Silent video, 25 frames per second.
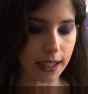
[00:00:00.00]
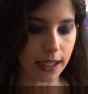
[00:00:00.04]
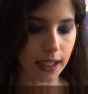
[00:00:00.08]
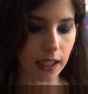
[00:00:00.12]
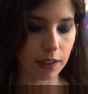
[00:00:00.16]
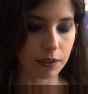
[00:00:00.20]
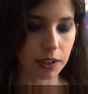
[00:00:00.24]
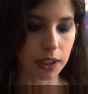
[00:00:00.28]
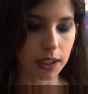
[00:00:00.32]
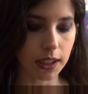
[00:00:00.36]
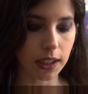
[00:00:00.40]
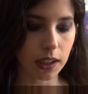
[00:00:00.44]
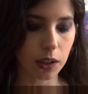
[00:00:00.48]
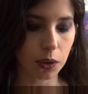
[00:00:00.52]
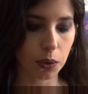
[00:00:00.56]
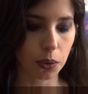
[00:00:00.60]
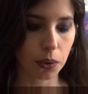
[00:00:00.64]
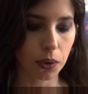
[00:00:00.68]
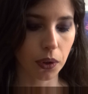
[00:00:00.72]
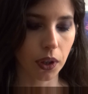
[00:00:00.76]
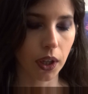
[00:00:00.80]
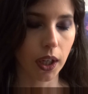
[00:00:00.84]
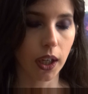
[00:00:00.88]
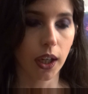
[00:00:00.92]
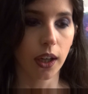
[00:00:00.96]
Il avait dit
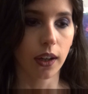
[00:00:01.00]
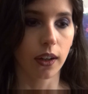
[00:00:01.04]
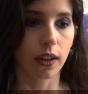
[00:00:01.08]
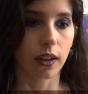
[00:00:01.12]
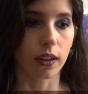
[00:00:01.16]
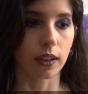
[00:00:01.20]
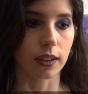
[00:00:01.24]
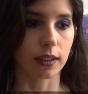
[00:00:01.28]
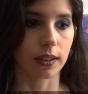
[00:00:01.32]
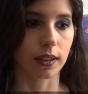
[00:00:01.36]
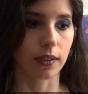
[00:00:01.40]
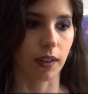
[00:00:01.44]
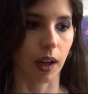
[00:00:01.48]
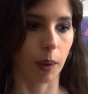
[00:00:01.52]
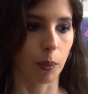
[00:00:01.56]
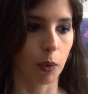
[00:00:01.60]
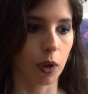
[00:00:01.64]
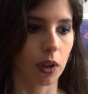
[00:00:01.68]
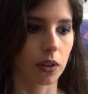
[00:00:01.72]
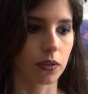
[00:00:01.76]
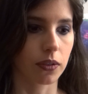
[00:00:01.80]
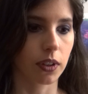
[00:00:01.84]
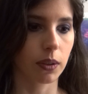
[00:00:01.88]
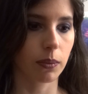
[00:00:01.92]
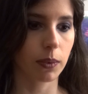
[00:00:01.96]
que c'est
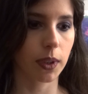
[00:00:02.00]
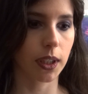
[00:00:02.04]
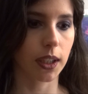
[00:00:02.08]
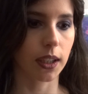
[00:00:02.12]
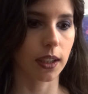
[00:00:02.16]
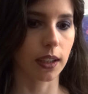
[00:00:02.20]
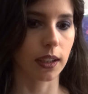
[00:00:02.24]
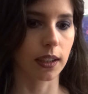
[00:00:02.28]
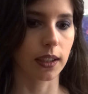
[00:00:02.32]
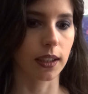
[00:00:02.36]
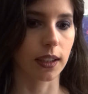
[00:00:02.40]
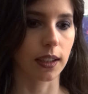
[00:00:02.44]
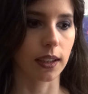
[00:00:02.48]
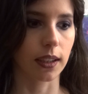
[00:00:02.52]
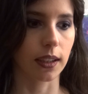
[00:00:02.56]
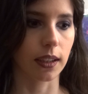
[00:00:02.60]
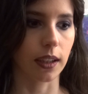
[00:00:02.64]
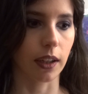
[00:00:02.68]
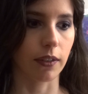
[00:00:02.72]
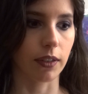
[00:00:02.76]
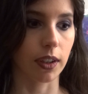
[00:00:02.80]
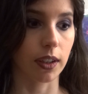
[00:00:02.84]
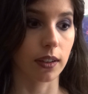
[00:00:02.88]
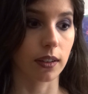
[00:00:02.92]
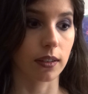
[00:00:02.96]
vraiment un film qui, qui,
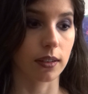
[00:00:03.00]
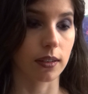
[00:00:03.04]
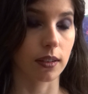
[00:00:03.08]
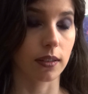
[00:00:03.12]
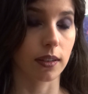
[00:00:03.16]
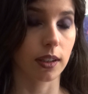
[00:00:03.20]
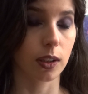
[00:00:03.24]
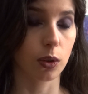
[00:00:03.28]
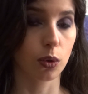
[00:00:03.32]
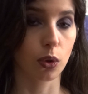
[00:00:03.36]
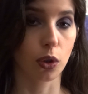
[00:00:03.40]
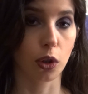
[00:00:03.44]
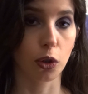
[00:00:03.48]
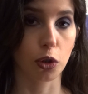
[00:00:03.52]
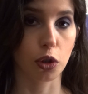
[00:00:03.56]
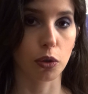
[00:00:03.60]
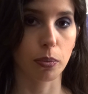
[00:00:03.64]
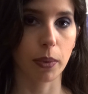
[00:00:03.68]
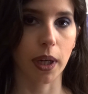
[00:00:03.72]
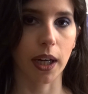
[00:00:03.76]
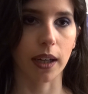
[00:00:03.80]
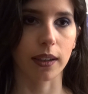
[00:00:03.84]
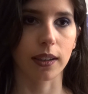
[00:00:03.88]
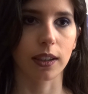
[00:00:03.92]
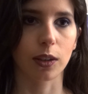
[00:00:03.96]
avait une esthétique de
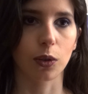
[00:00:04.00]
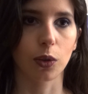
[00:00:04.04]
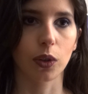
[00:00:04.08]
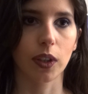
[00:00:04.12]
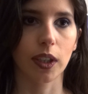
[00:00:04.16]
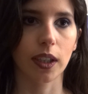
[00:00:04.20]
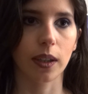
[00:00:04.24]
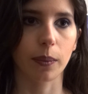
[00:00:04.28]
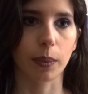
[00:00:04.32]
cauchemar, qui donnait